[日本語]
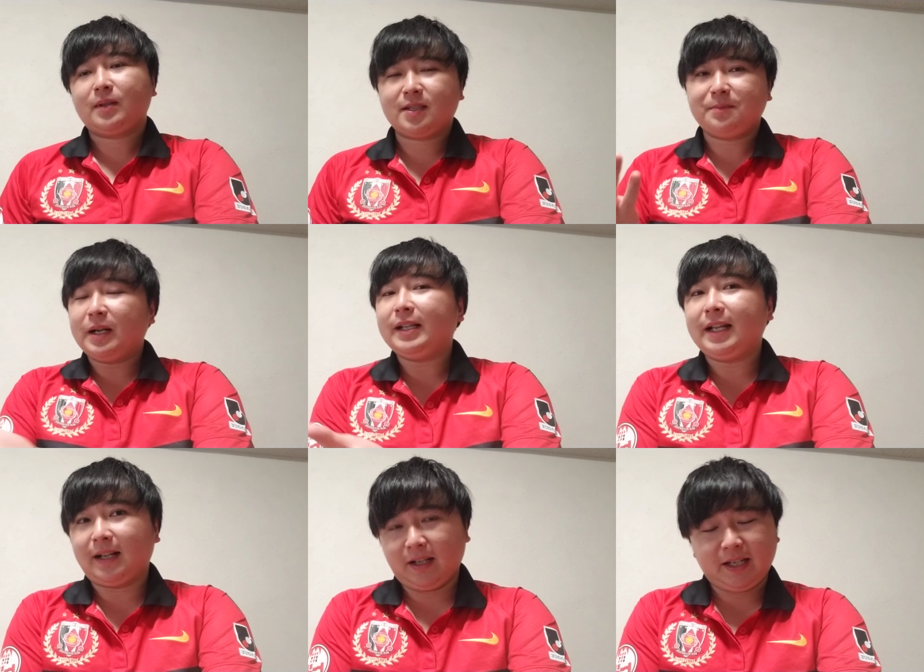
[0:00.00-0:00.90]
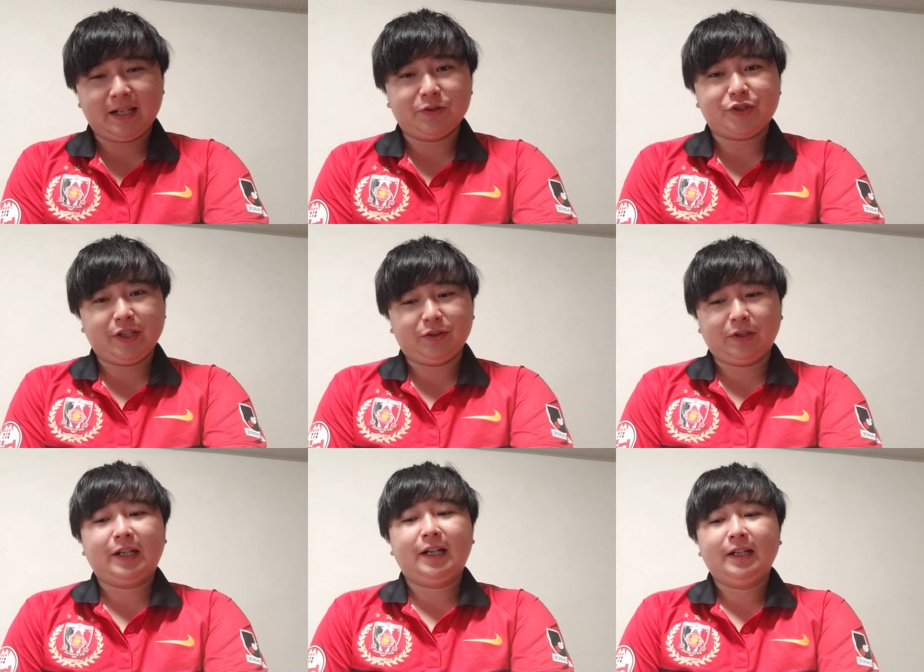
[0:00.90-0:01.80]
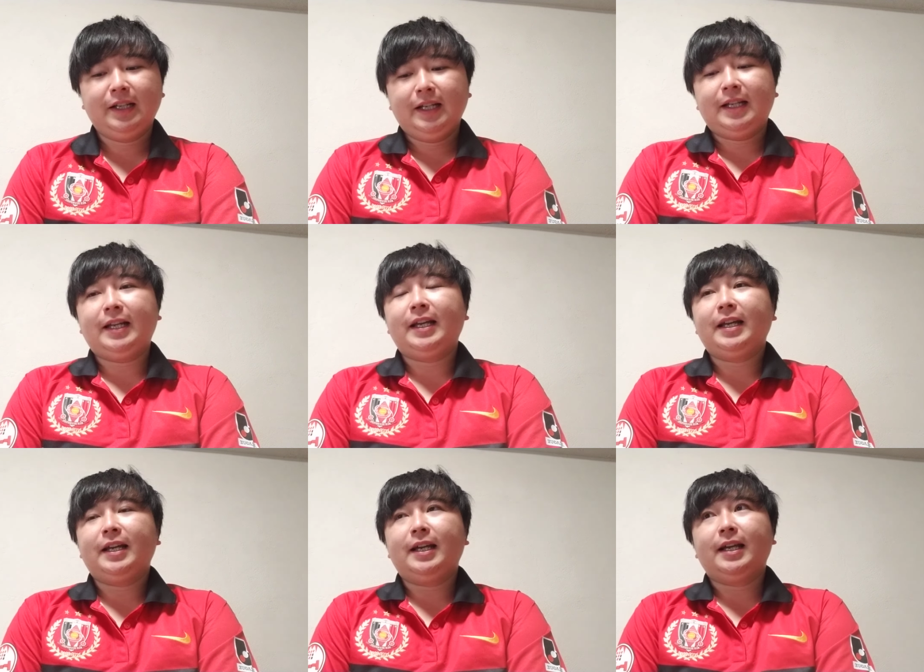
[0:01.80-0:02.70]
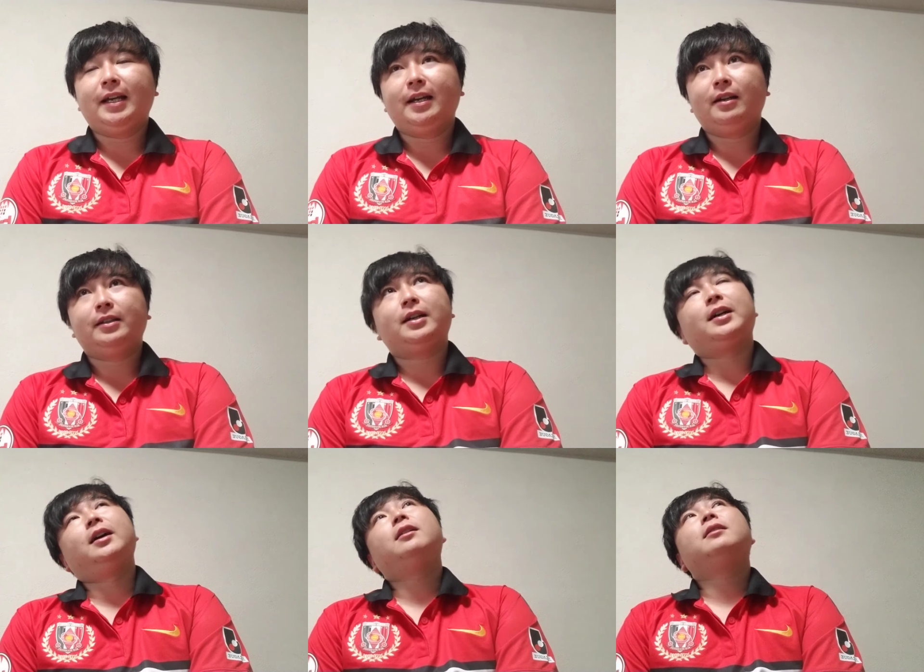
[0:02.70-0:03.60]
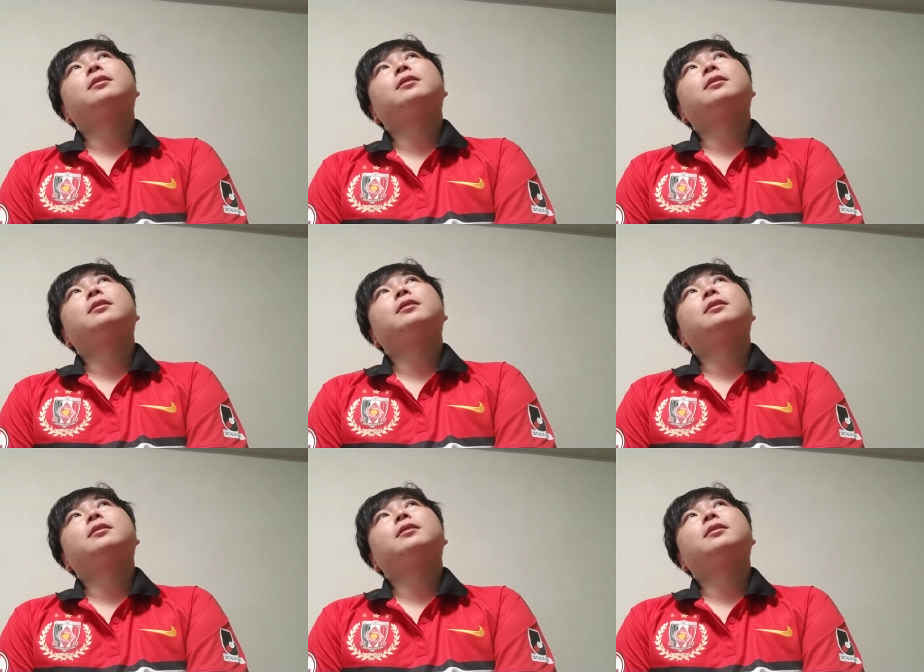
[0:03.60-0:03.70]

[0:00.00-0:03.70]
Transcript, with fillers: つまらないから批判をしてるとか、えー、なんか、